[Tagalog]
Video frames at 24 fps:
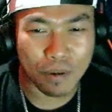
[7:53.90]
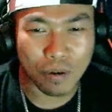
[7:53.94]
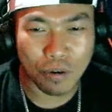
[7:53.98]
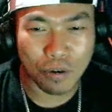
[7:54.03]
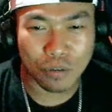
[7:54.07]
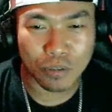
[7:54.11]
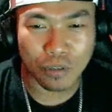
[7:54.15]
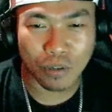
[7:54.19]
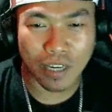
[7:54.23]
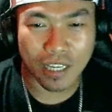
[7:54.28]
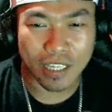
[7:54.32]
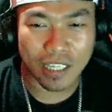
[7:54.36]
ko
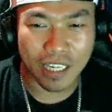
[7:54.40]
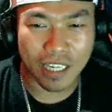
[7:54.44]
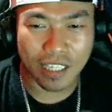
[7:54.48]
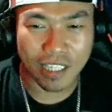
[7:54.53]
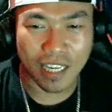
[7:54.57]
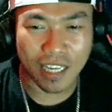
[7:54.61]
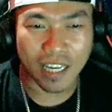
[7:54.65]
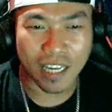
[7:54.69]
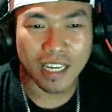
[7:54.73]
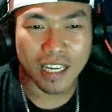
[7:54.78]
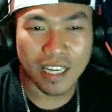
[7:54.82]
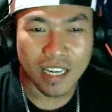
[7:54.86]
nung
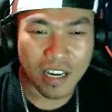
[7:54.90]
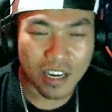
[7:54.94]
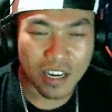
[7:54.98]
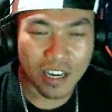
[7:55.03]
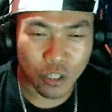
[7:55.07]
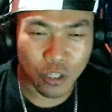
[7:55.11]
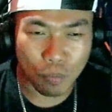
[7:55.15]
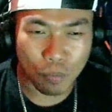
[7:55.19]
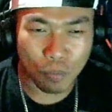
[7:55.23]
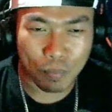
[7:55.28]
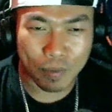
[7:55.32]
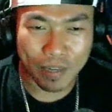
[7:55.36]
kanina, so
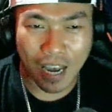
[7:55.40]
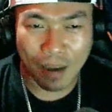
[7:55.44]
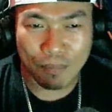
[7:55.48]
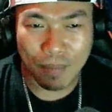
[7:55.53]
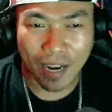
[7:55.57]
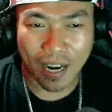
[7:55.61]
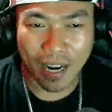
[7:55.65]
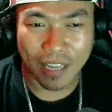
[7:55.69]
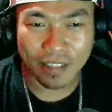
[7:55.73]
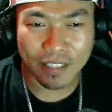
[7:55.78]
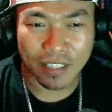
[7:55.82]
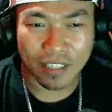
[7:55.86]

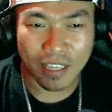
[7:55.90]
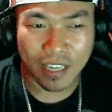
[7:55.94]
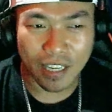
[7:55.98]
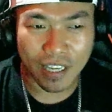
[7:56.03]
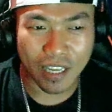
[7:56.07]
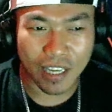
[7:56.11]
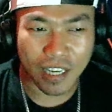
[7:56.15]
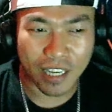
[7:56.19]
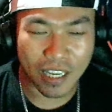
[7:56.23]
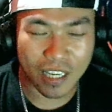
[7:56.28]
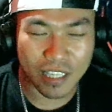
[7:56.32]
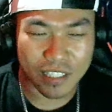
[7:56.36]
binabanggit
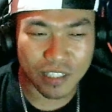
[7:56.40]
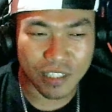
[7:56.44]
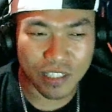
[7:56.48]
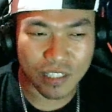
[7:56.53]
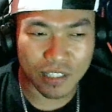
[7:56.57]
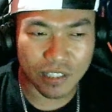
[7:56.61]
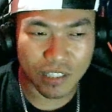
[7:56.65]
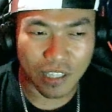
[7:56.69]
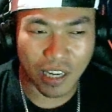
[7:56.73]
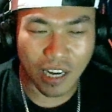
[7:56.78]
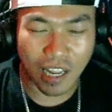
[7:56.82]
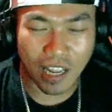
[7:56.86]
ni,
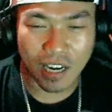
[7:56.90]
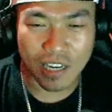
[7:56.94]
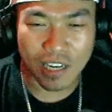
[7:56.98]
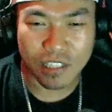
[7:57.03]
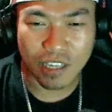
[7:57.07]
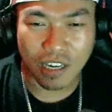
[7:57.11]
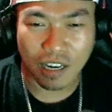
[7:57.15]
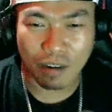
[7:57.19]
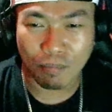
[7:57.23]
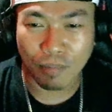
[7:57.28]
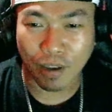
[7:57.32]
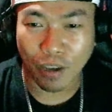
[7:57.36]
ni Rails
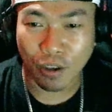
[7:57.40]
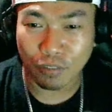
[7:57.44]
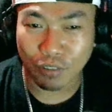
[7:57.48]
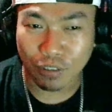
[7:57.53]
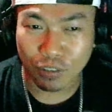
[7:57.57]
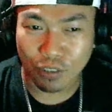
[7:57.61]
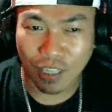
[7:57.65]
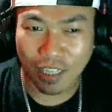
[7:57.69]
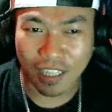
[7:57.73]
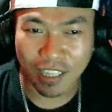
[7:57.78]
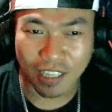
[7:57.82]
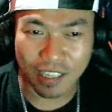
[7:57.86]
Cram ngayon dito
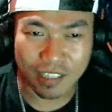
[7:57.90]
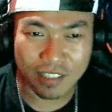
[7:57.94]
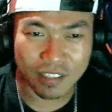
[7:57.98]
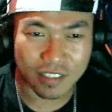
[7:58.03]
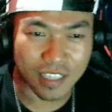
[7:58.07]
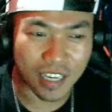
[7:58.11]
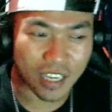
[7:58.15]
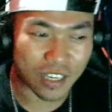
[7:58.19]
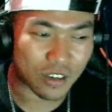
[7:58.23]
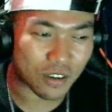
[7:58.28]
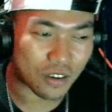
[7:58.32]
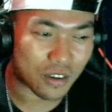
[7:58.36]
sa lyrics
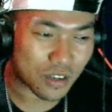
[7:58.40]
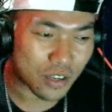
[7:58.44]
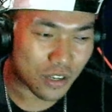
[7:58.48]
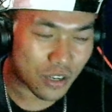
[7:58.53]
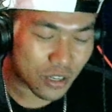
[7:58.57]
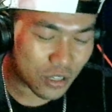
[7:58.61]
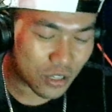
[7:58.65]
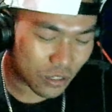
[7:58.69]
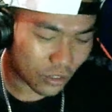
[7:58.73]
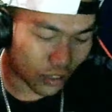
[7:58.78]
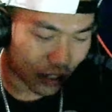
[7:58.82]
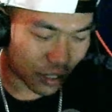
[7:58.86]
niya, no?
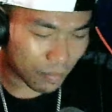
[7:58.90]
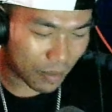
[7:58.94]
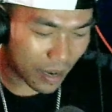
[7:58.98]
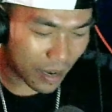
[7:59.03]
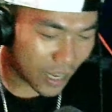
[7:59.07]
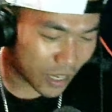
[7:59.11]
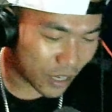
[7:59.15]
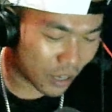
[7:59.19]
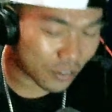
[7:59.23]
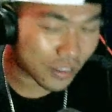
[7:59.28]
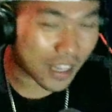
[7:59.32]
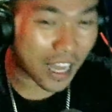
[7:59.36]
So, di ba?
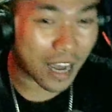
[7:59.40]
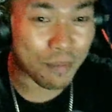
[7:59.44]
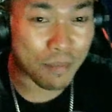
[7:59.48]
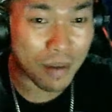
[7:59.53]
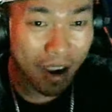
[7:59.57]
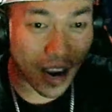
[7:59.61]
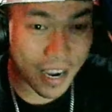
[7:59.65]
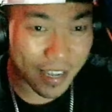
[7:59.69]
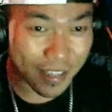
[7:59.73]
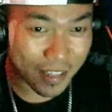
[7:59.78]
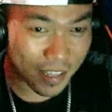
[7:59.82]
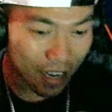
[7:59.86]
Yun, tama
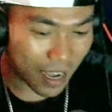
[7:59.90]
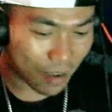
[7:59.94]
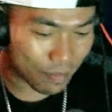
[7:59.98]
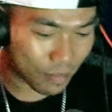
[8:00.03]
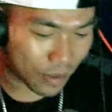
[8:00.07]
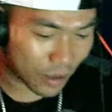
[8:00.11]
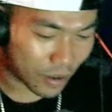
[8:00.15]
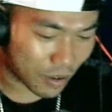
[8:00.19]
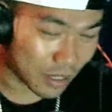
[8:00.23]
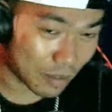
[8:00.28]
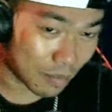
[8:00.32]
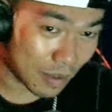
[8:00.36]
nga yung sinabi
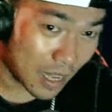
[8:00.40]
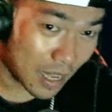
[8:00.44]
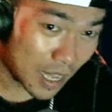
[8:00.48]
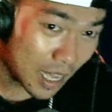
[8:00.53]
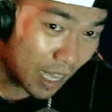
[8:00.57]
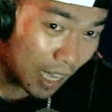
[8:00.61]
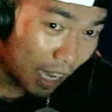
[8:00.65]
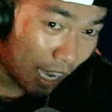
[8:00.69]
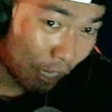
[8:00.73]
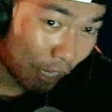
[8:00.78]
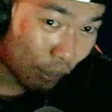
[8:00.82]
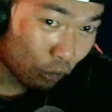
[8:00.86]
ko, di ba?
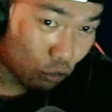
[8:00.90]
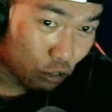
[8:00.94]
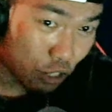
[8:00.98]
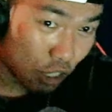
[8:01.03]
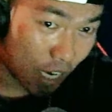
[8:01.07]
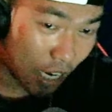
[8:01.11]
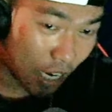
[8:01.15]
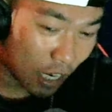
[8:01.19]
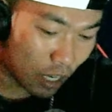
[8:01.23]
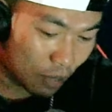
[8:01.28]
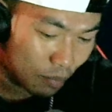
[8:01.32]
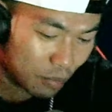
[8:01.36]
Eto si
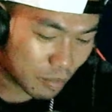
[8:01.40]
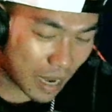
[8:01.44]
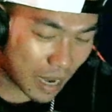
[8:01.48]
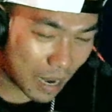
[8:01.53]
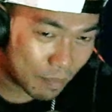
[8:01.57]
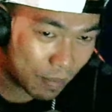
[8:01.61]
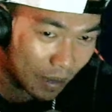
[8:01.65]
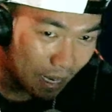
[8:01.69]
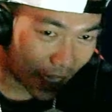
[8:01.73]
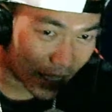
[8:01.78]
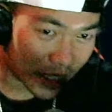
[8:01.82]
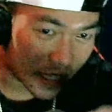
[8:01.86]
girl, yung
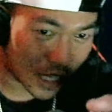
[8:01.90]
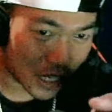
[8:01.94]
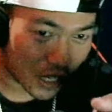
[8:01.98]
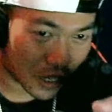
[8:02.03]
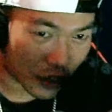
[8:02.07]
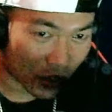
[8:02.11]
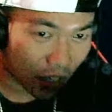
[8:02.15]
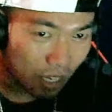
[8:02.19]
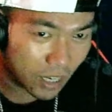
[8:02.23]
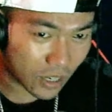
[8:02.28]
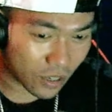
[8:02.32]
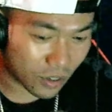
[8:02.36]
bumabalik sa
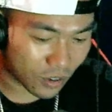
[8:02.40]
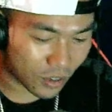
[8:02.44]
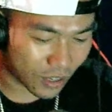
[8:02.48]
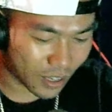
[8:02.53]
sa'yo, ayan o.